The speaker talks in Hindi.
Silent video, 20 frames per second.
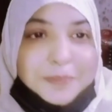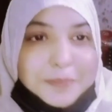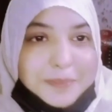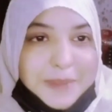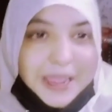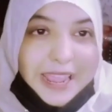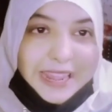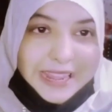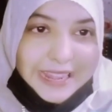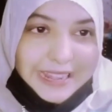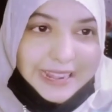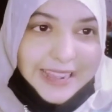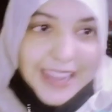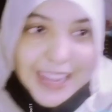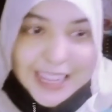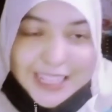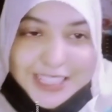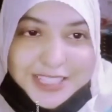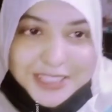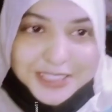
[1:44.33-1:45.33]
मैंने ना
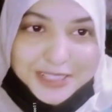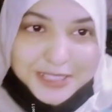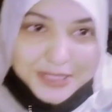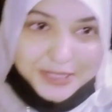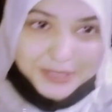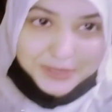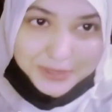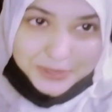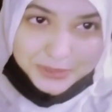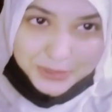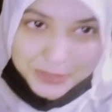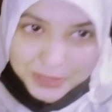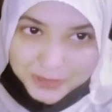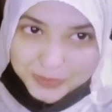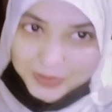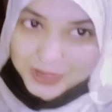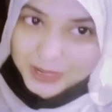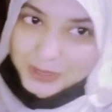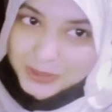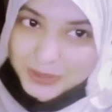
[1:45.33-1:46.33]
आज कुछ
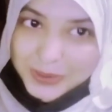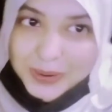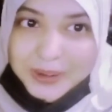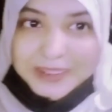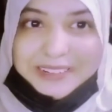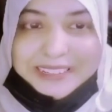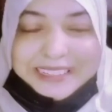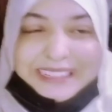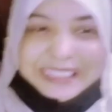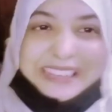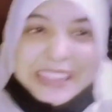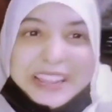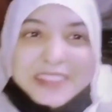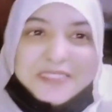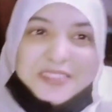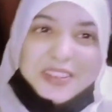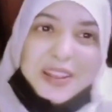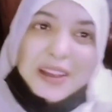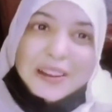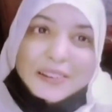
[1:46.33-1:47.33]
भी रिकॉर्ड नहीं किया
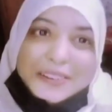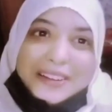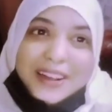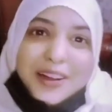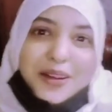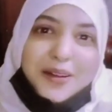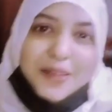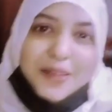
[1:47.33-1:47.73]
है ब्लॉग का